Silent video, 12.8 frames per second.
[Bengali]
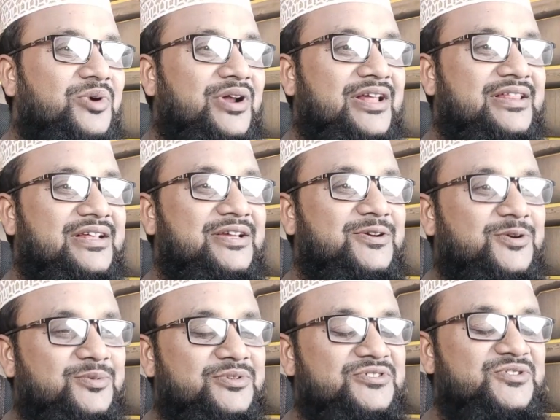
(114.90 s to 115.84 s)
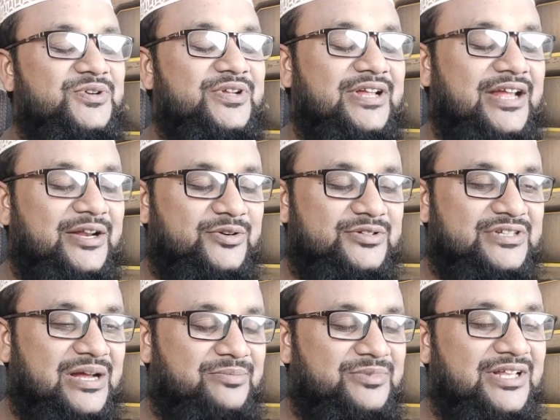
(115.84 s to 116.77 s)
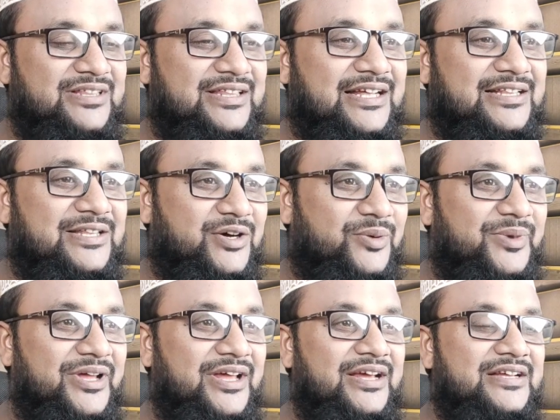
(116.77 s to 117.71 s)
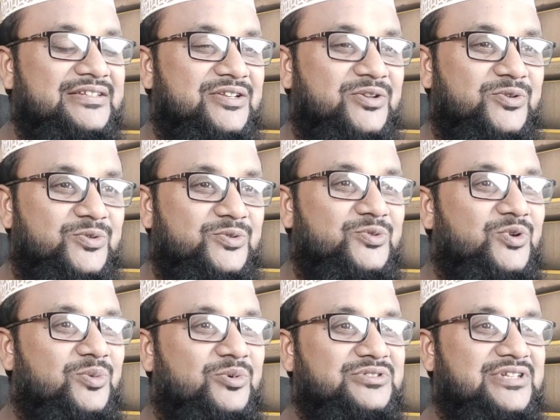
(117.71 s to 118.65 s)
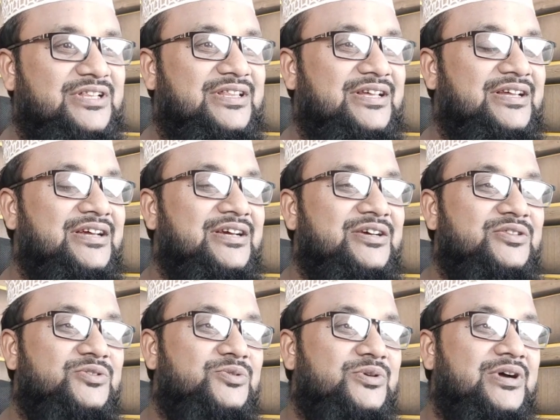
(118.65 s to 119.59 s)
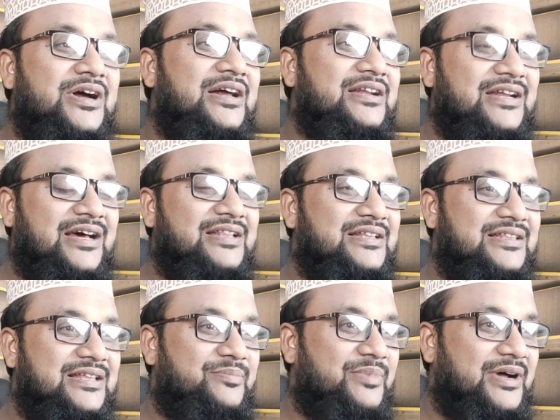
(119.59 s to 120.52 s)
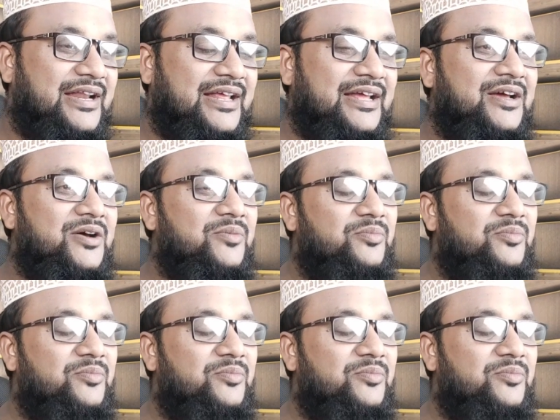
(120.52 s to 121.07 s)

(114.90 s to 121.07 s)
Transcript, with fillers: মহিলাদেরকে অবশ্যই একটু সাবধান থাকতে হবে যেন কোনো অবস্থাতেই ধোকা না দিতে পারে